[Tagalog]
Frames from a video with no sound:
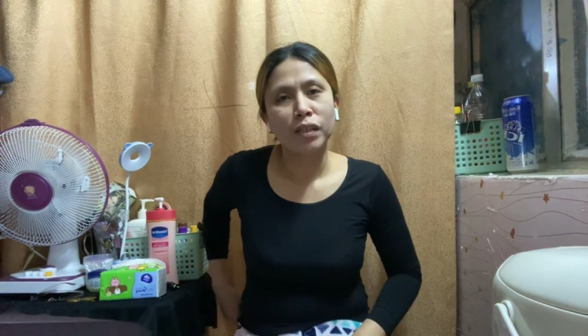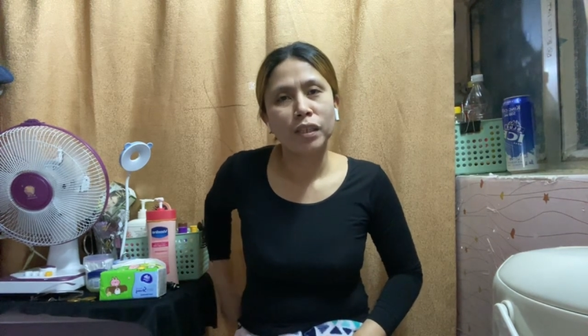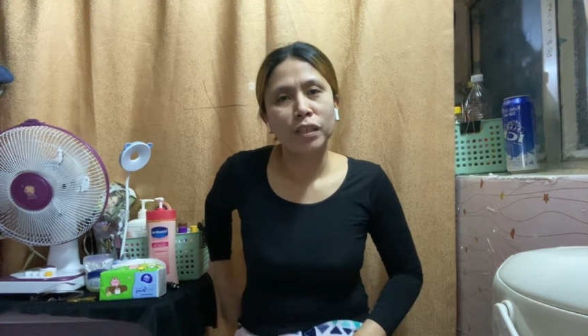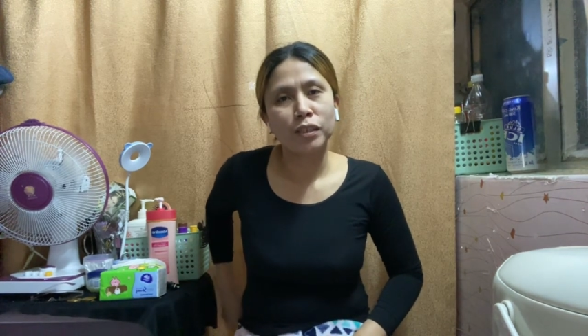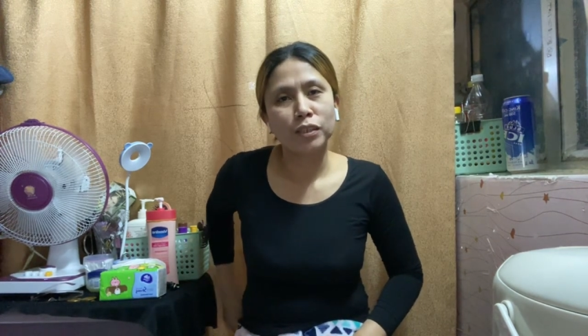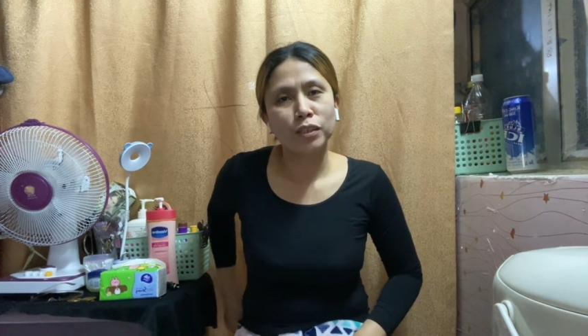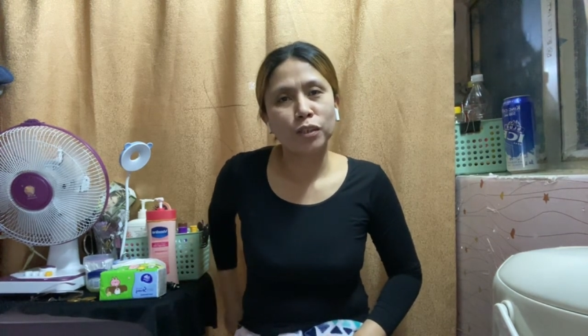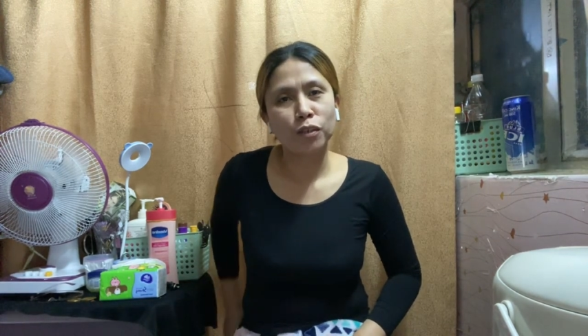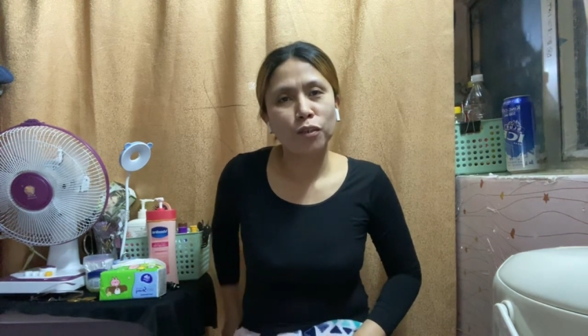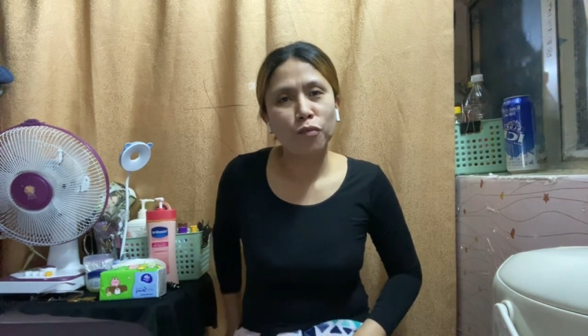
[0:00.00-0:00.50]

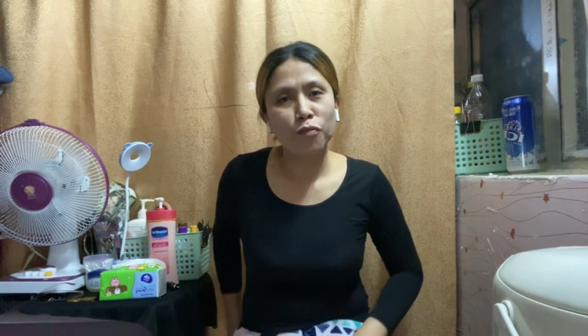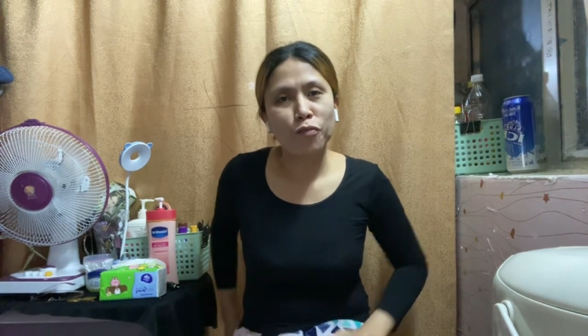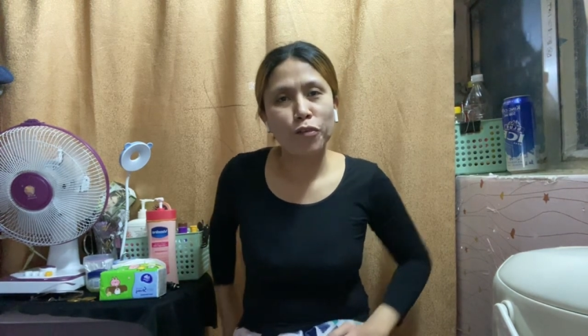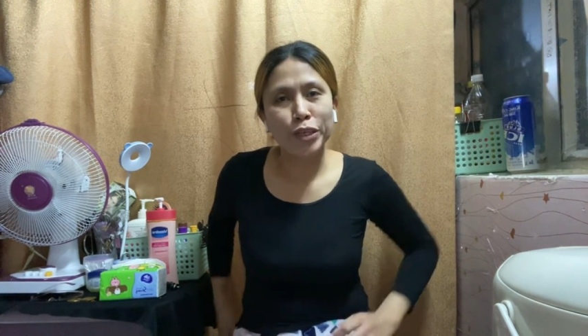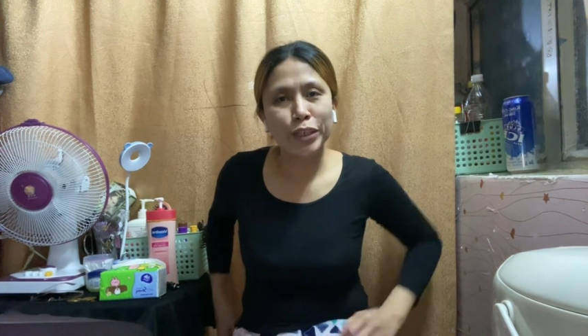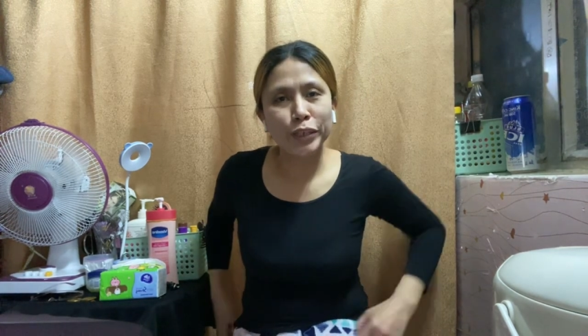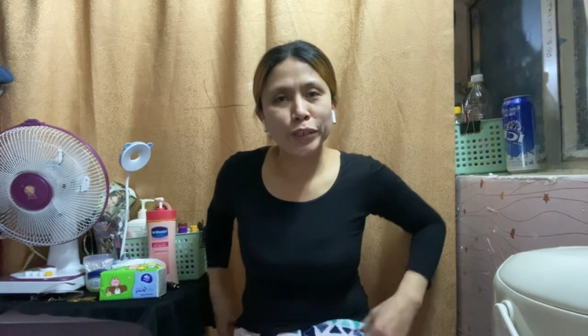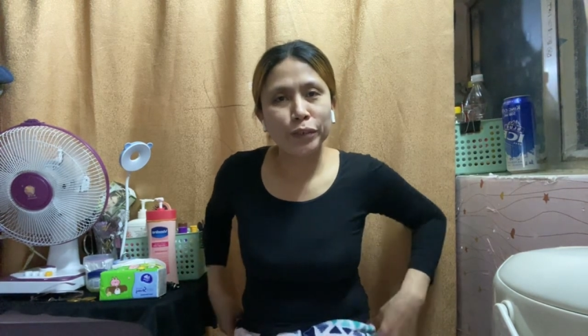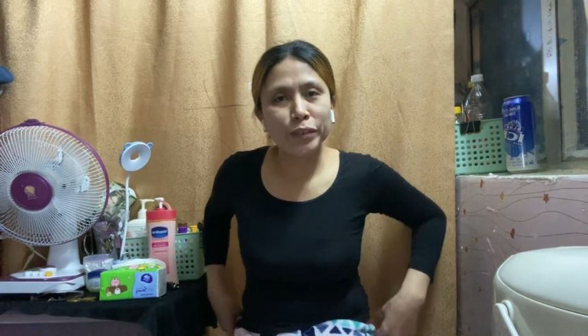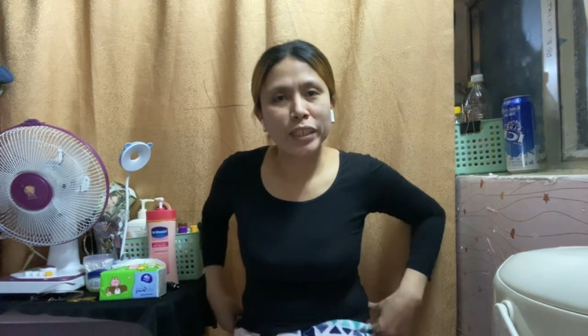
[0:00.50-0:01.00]
so for
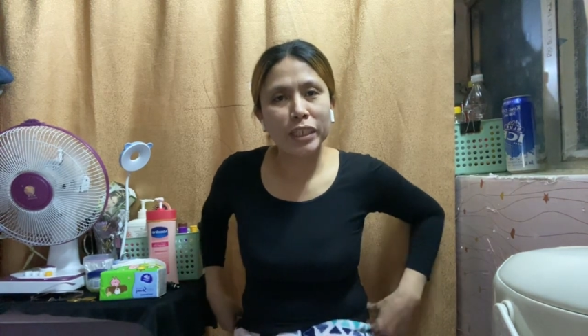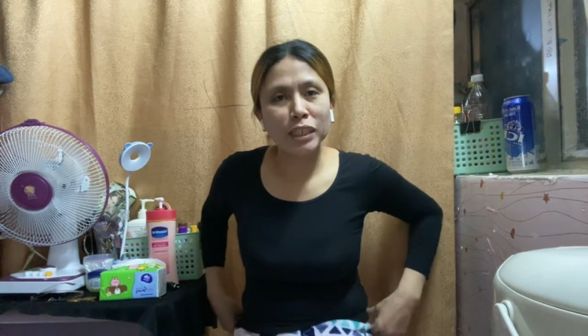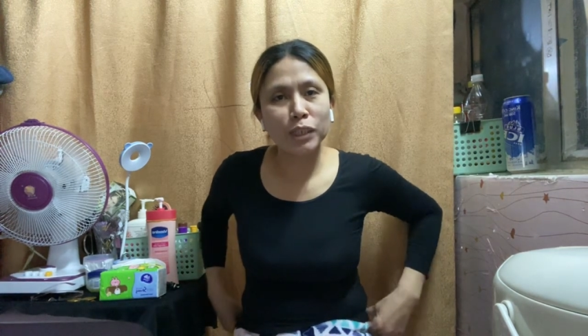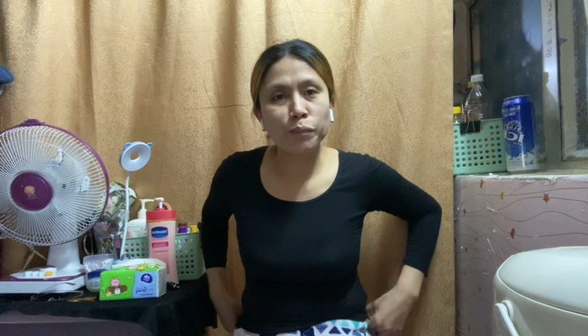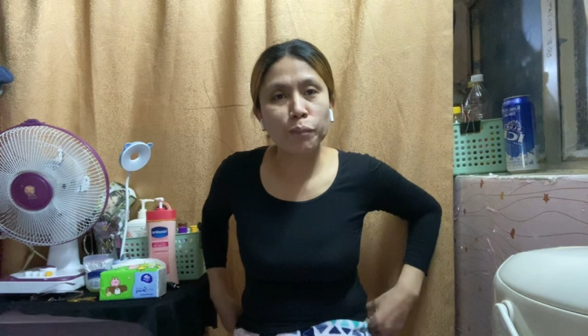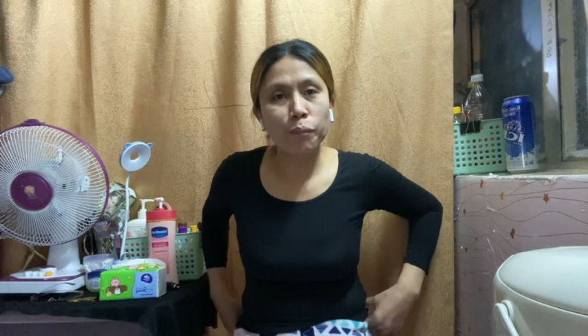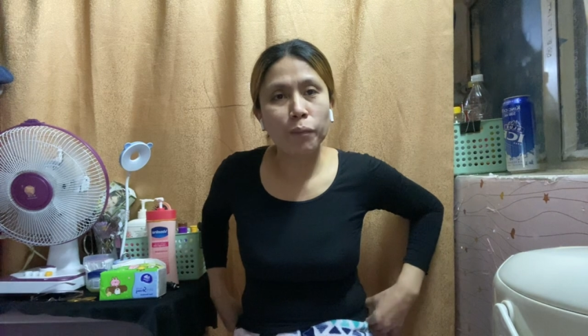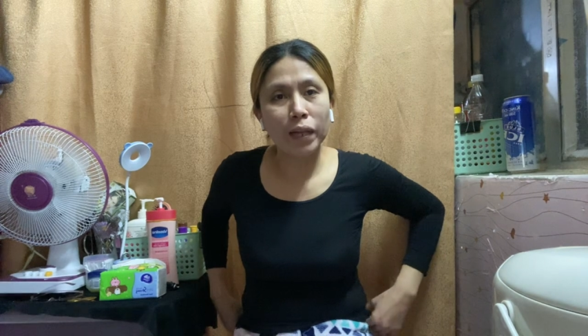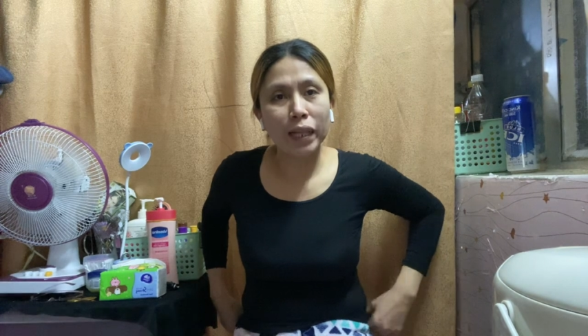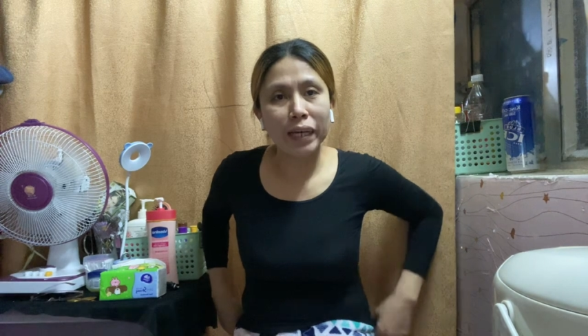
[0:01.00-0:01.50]
today's
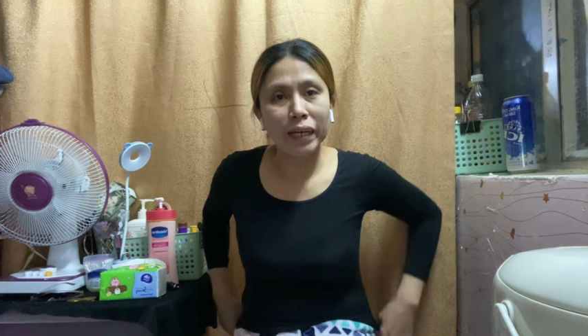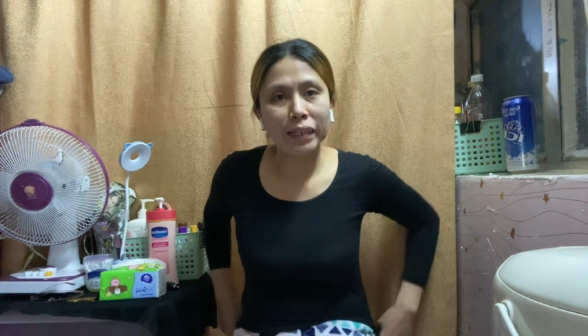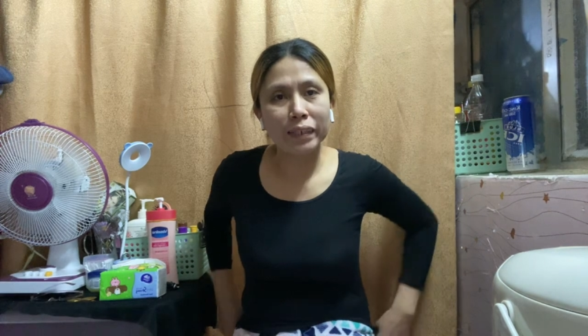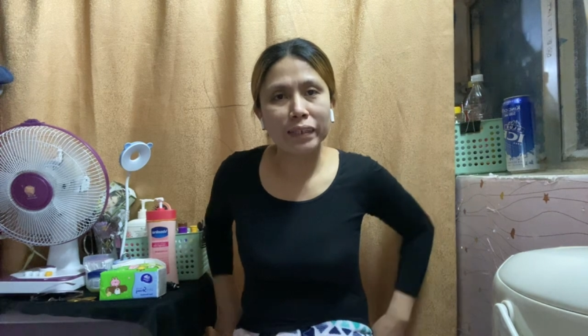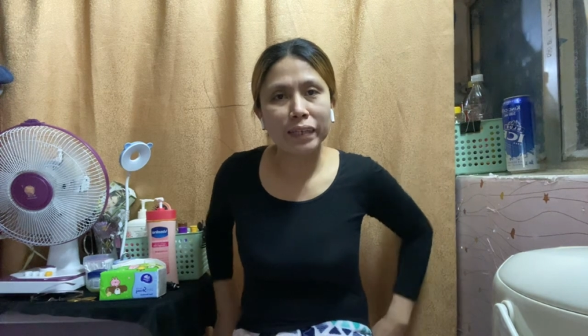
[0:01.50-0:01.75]
vlog